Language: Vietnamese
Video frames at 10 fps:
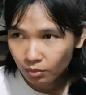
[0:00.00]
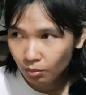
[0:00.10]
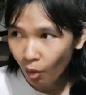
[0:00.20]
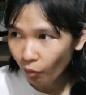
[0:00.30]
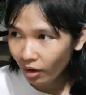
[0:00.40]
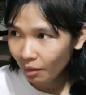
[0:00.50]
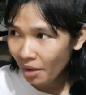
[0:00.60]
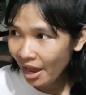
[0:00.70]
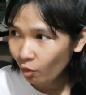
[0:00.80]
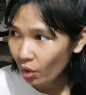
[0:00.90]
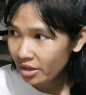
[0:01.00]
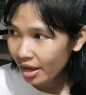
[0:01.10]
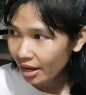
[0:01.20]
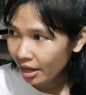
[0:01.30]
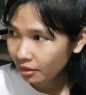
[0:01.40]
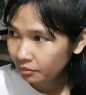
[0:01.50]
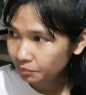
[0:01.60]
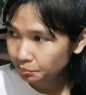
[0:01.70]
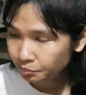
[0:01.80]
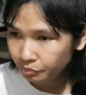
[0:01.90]
một phần ba của cái nhà đây
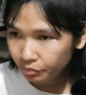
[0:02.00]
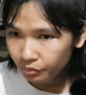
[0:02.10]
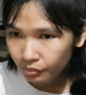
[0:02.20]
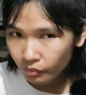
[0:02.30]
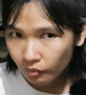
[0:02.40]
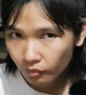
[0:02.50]
nhà, chỗ đây mấy